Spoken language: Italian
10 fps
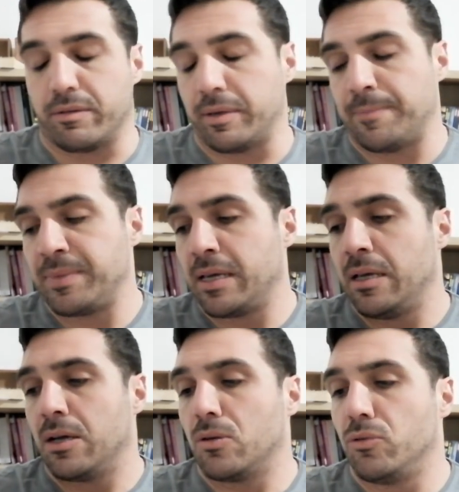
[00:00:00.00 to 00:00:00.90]
Vabbè,
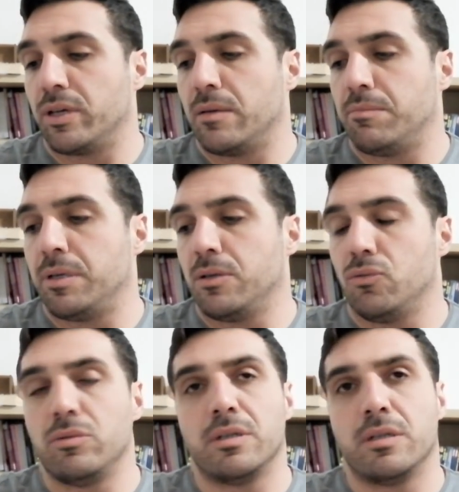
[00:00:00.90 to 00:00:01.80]
Comunque ebbi
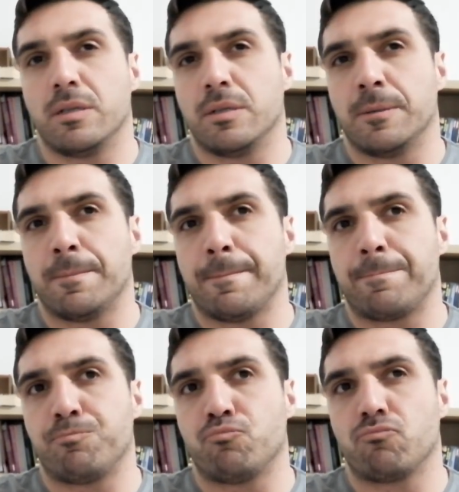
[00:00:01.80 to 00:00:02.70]
un,
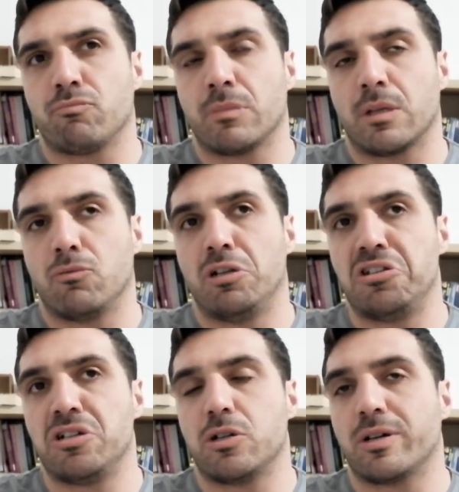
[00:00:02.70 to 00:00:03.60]
um, un
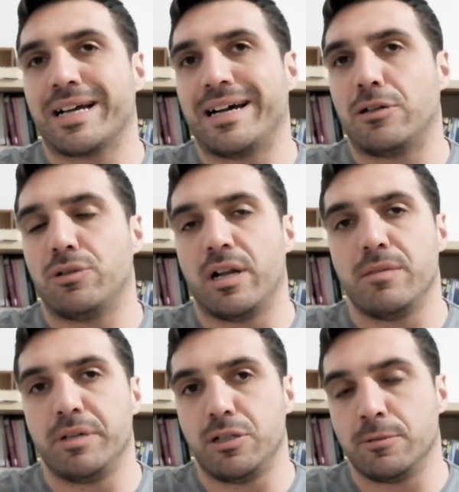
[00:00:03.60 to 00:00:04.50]
leggero calo della
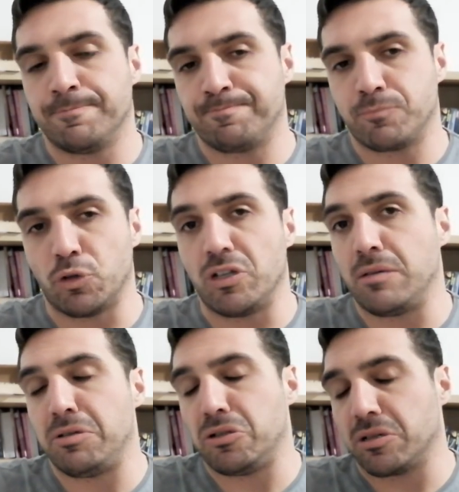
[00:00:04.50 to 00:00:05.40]
libido, o
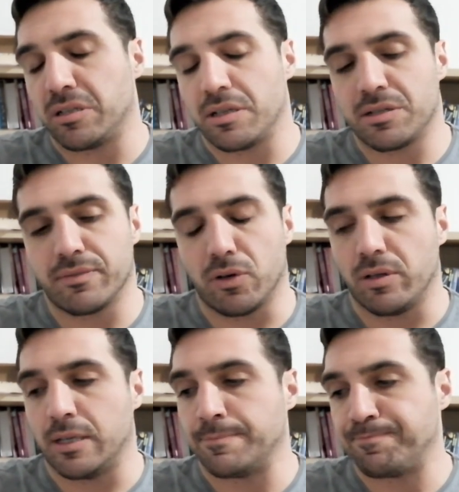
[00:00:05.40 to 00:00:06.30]
libido che dir si
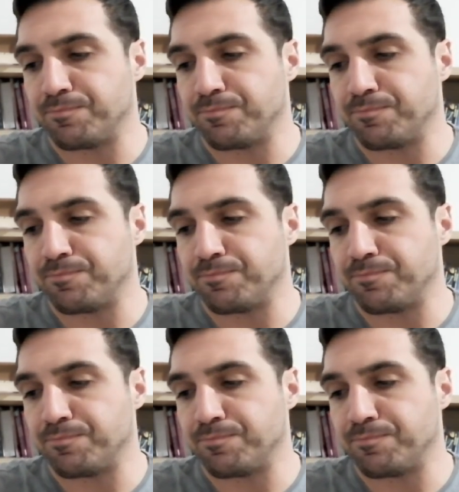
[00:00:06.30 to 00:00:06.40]
voglia.